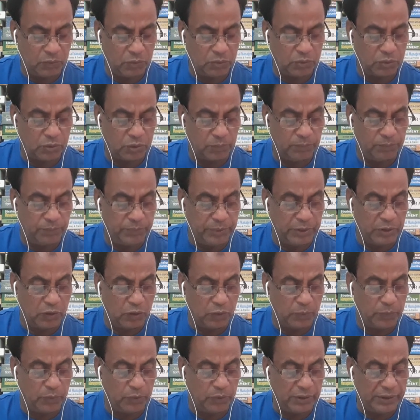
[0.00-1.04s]
উত্তম
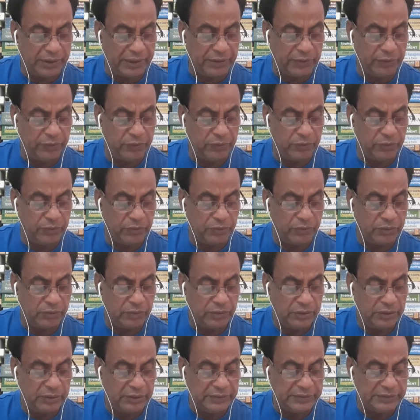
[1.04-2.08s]
বিকল্প এগুলো
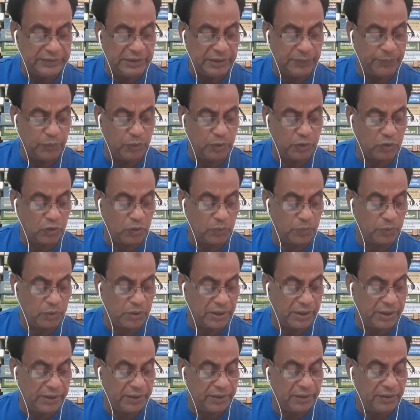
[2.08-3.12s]
যে
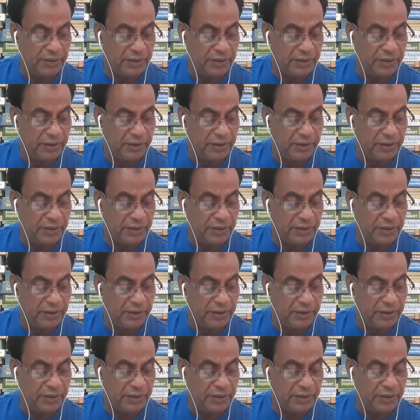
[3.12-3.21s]
পরিকল্পনায়